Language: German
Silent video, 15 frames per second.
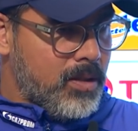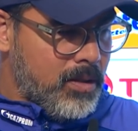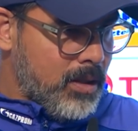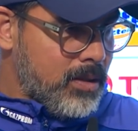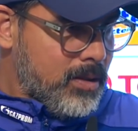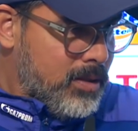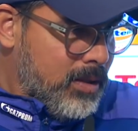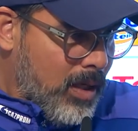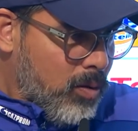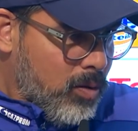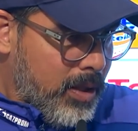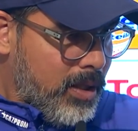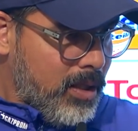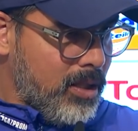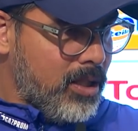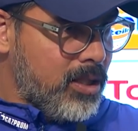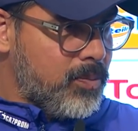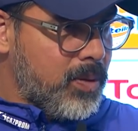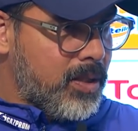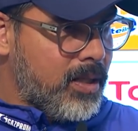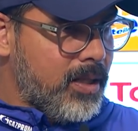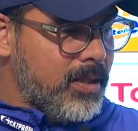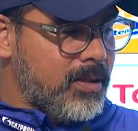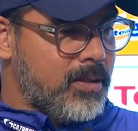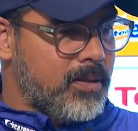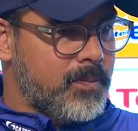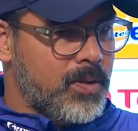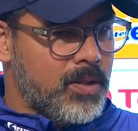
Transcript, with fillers: das ist auch hinlänglich bekannt.